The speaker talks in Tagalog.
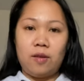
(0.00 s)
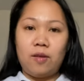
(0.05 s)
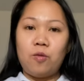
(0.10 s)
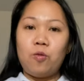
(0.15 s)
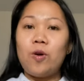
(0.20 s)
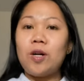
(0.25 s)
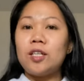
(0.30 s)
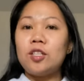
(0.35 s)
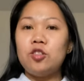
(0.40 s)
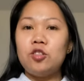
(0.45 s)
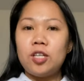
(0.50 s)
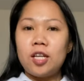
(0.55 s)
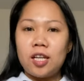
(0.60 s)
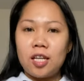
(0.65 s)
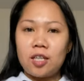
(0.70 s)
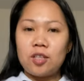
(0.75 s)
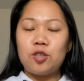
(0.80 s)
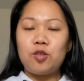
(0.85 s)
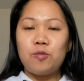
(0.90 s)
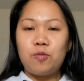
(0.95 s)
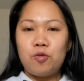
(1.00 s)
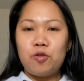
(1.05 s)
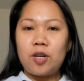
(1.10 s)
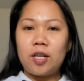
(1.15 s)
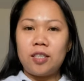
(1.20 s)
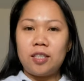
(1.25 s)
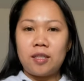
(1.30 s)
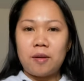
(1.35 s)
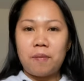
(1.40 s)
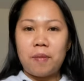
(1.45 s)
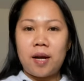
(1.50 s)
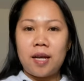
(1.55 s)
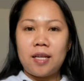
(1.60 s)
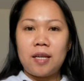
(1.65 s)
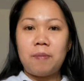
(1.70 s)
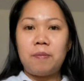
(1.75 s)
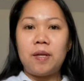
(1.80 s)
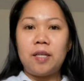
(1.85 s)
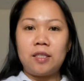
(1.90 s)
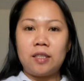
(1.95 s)
wag nyo na lang subukan sa bahay
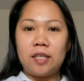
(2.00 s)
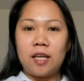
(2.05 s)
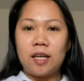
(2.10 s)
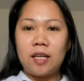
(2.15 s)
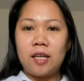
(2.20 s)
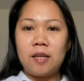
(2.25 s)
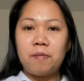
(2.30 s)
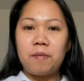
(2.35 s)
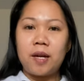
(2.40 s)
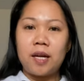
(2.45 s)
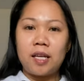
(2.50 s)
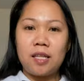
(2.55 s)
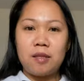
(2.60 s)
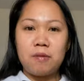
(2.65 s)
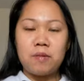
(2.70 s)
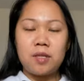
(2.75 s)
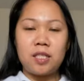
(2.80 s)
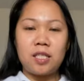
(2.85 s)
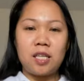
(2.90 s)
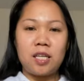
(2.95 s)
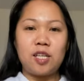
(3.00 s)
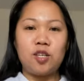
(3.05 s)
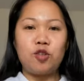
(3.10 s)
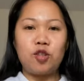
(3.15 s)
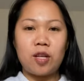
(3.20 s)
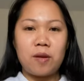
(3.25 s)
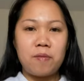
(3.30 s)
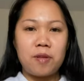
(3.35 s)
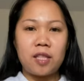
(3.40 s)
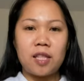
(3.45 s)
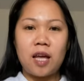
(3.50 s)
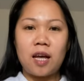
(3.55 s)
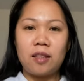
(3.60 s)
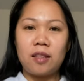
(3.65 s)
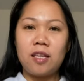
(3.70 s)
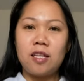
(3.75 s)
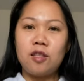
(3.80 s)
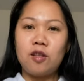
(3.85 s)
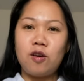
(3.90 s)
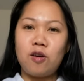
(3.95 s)
na planchahin para hindi masira yung damit
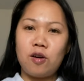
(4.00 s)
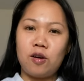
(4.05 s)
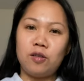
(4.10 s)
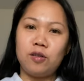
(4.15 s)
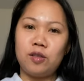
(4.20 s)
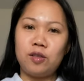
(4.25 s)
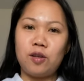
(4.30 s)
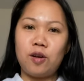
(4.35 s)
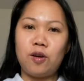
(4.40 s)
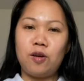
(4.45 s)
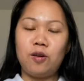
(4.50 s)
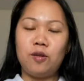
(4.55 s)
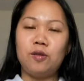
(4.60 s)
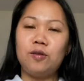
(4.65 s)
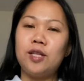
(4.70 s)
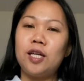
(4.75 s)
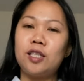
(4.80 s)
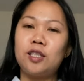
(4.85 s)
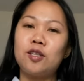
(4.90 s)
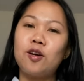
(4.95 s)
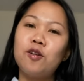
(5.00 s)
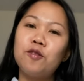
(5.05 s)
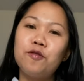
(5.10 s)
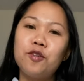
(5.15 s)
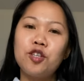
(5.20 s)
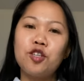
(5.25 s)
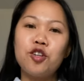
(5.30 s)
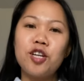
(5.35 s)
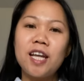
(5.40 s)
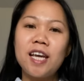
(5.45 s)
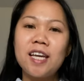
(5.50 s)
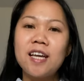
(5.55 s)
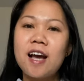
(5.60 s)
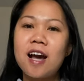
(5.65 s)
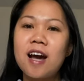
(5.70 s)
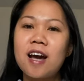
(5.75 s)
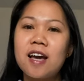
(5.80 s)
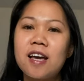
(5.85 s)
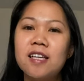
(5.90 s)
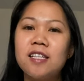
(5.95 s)
natin, no? So, that's all for today,
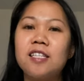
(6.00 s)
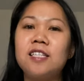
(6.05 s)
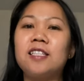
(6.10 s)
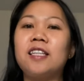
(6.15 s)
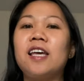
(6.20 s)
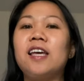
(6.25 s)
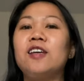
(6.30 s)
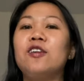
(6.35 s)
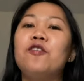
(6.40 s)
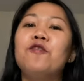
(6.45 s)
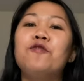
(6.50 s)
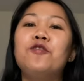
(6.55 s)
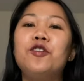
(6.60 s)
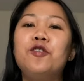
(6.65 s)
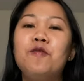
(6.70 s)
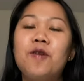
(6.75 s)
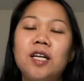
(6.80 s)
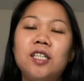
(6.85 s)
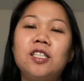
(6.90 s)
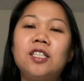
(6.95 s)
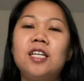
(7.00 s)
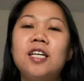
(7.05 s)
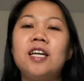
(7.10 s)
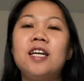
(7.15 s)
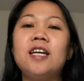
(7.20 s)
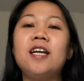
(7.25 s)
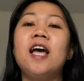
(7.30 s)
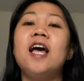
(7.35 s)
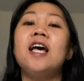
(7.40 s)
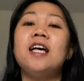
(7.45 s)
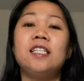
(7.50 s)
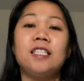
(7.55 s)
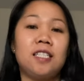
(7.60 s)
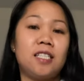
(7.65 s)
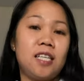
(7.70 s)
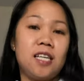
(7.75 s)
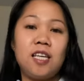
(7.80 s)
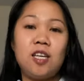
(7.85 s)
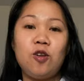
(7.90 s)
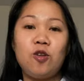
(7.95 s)
guys. Thank you for watching.
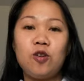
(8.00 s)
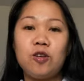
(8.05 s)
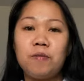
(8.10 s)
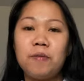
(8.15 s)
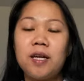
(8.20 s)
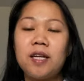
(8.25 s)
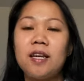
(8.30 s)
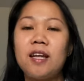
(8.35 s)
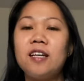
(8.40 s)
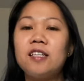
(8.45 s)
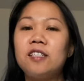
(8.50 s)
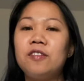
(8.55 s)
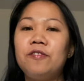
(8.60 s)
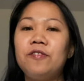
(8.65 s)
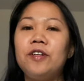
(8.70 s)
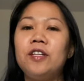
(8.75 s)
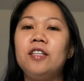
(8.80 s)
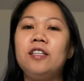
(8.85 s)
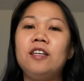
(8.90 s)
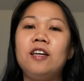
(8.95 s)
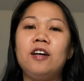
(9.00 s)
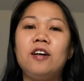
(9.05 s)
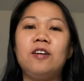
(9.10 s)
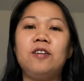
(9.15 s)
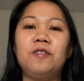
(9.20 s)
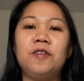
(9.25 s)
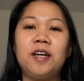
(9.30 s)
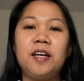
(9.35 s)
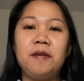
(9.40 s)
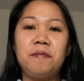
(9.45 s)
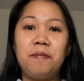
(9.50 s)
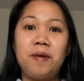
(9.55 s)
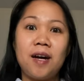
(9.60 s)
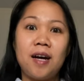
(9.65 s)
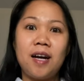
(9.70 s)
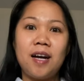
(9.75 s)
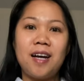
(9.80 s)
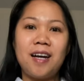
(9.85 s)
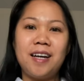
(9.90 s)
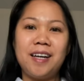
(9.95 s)
See you on my next video and
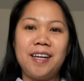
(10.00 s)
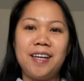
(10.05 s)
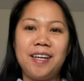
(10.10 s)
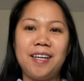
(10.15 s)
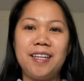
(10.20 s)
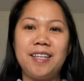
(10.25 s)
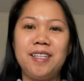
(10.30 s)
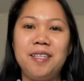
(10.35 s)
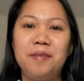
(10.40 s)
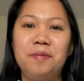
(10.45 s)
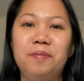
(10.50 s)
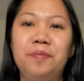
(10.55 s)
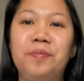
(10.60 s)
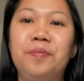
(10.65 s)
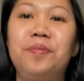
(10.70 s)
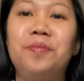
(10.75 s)
bye!